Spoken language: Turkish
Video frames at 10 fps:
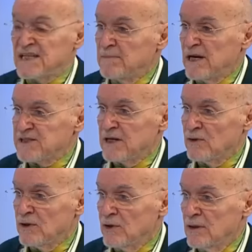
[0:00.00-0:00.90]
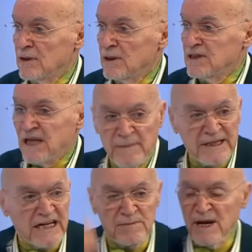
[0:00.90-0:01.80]
Galatasaray başkanı oluyor?
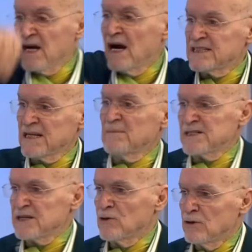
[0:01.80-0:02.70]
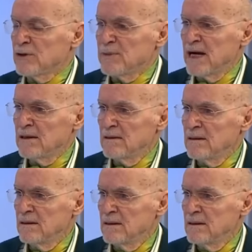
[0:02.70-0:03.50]
Tepede Galatasaray başkanı olur mu ya?